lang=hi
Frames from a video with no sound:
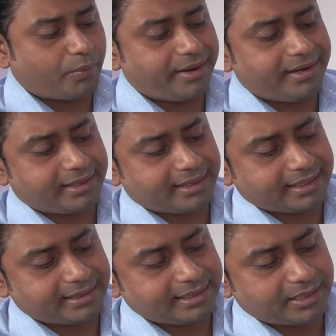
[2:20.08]
पॉइंट
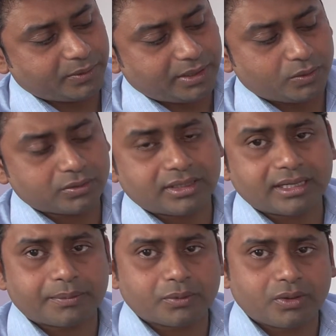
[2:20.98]
करके दिया हुआ है
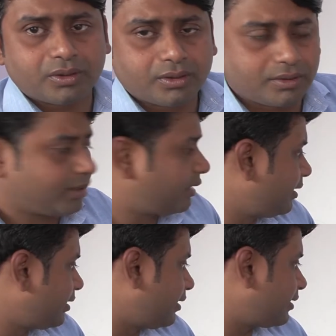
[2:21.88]
उधर आपको
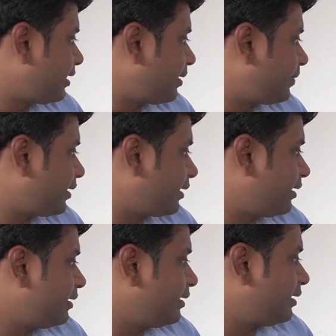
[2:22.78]
क्लिक कर देना
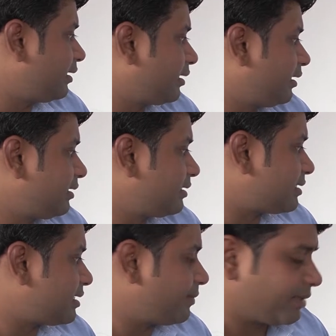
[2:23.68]
पड़ेगा क्लिक
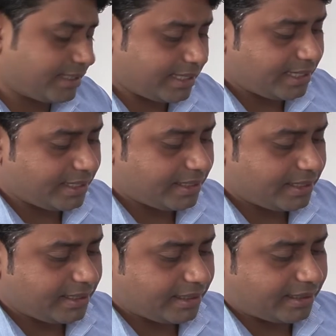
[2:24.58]
जैसे हम किए
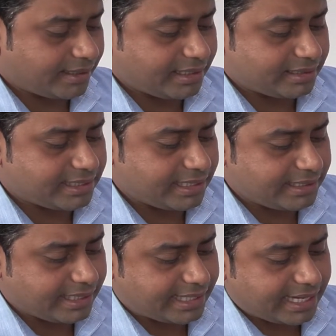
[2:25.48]
करने से
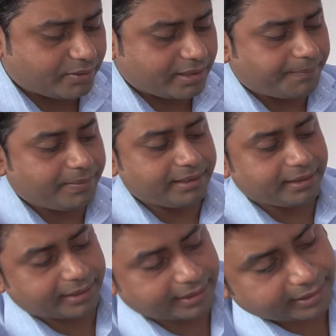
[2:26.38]
ये क्या होगा
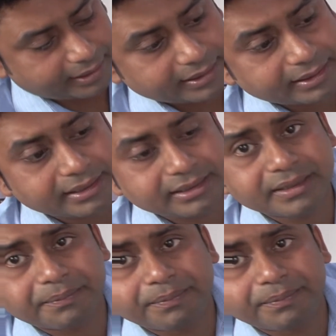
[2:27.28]
ब्लिंक करेगा ये